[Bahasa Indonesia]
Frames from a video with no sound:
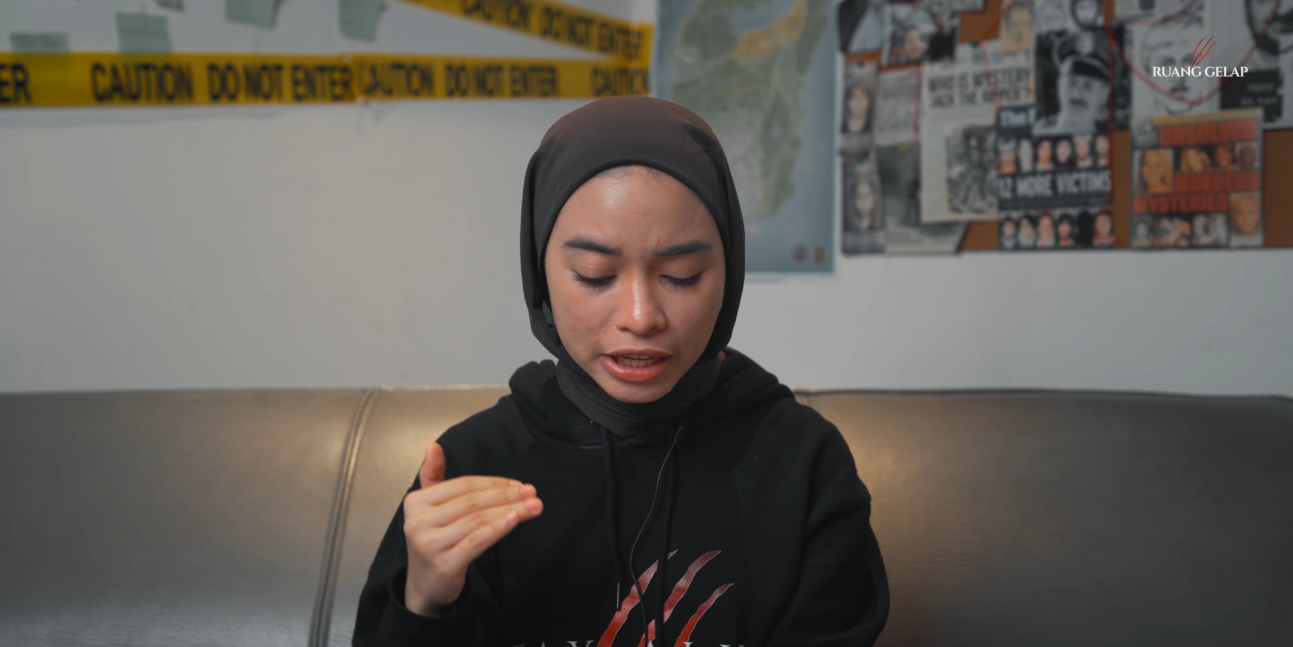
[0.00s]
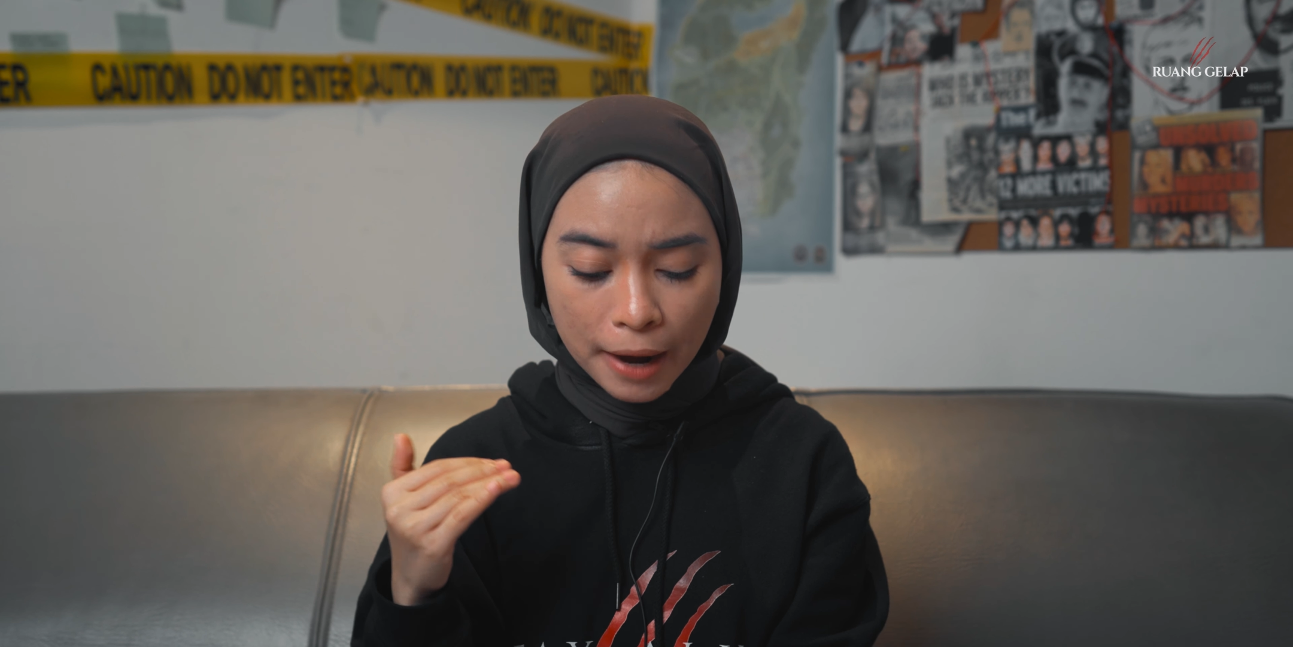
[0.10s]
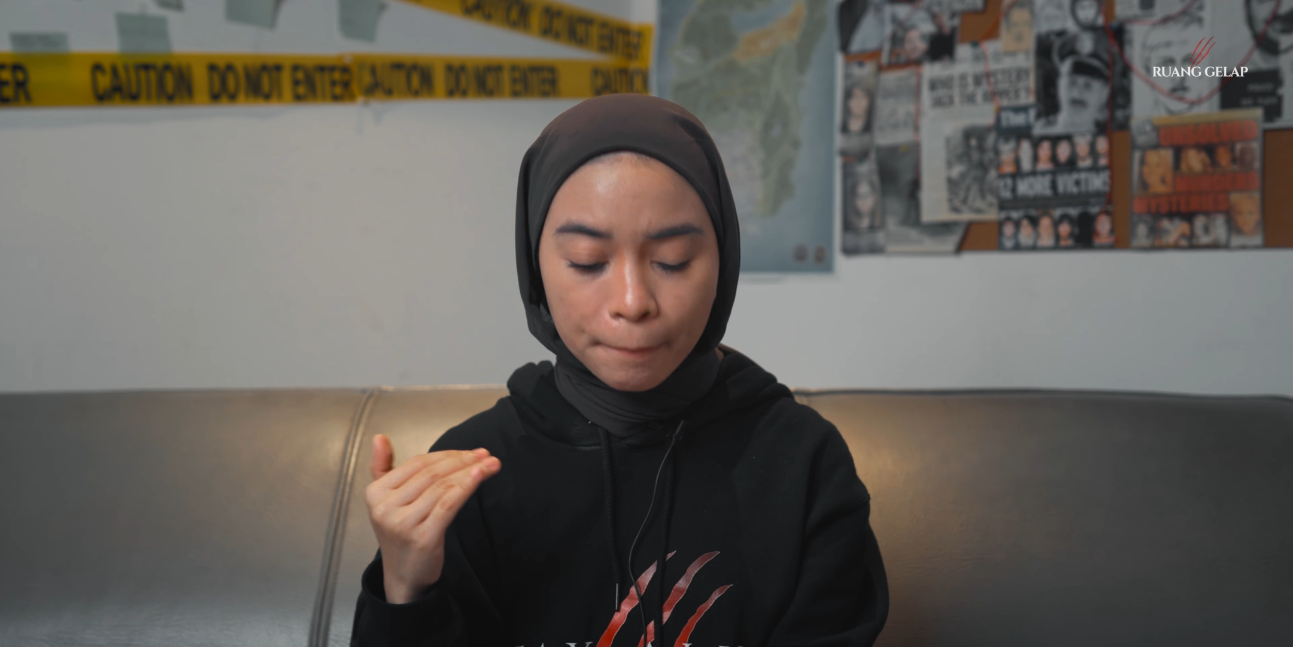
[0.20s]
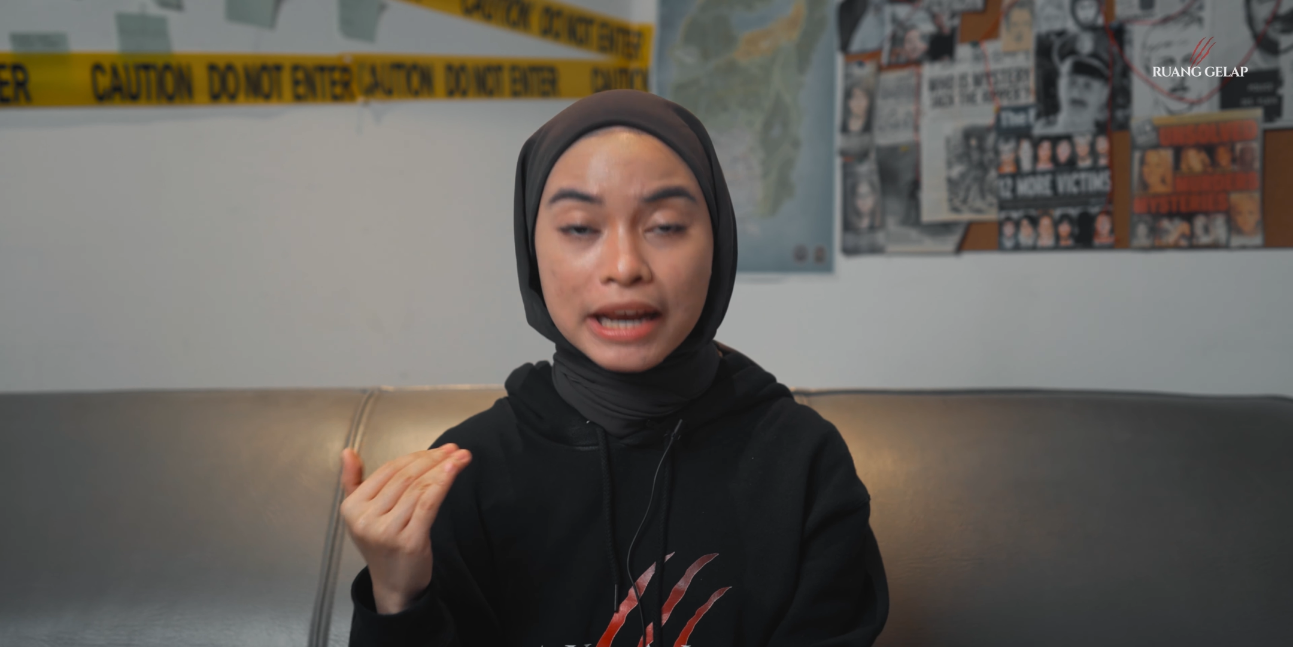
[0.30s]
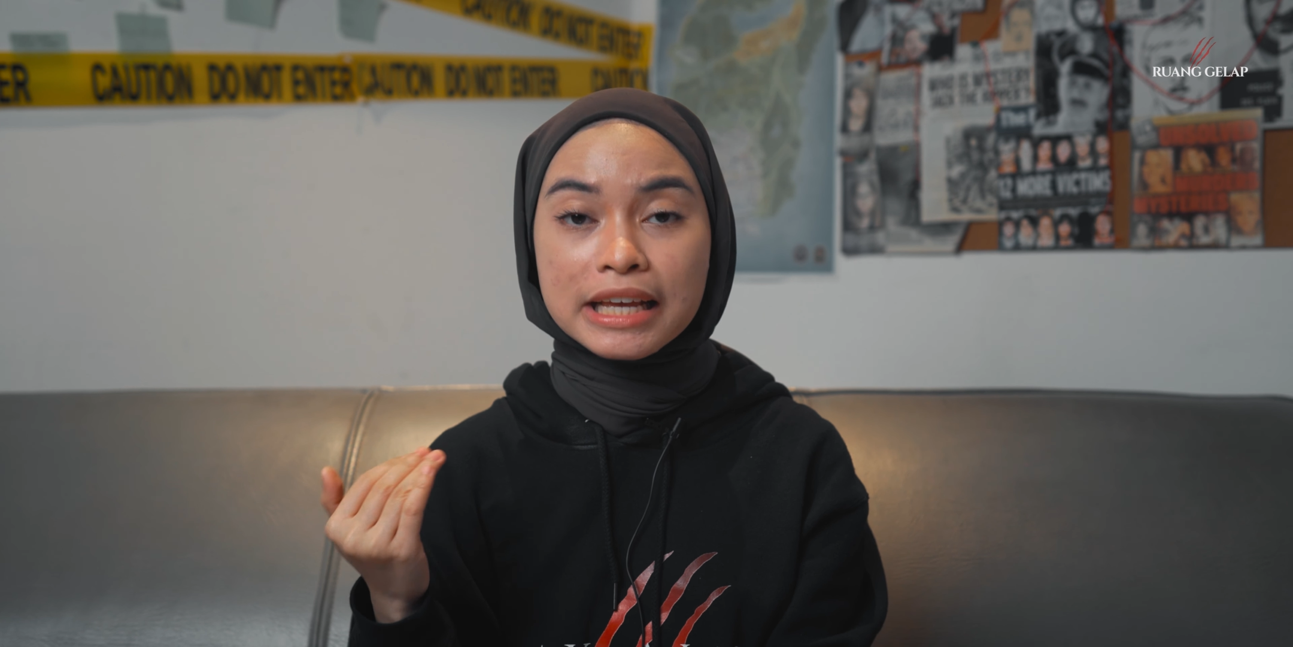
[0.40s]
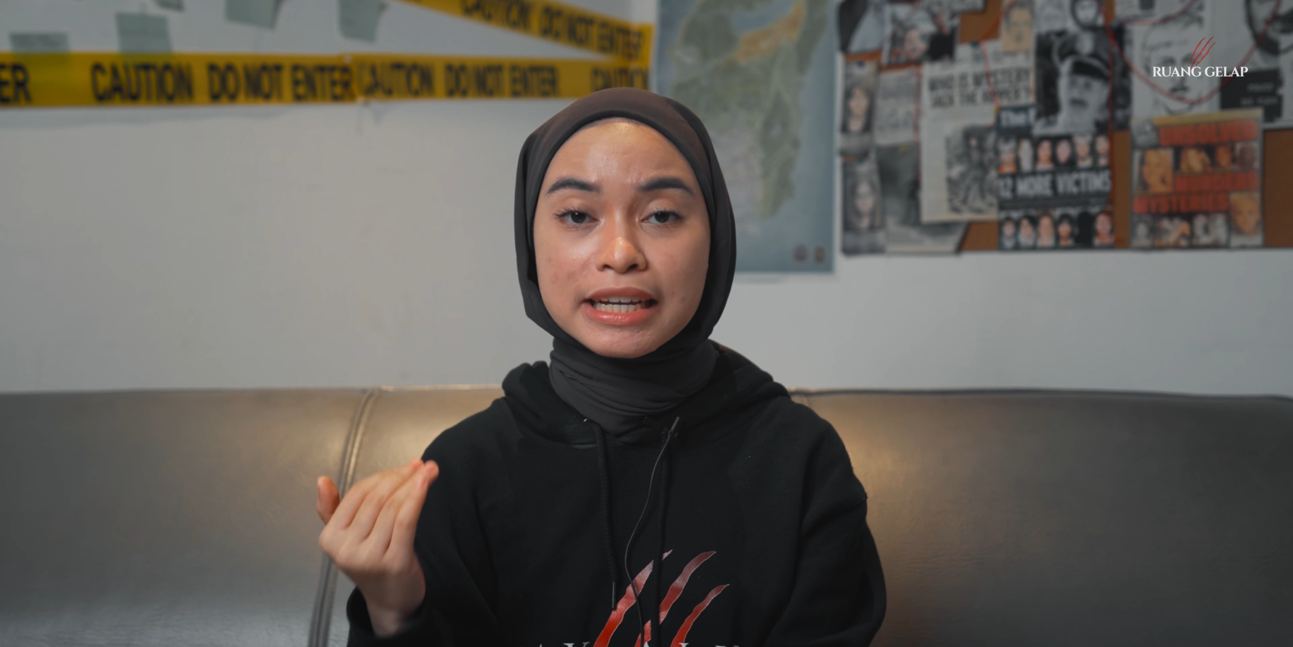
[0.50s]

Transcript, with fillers: yang paling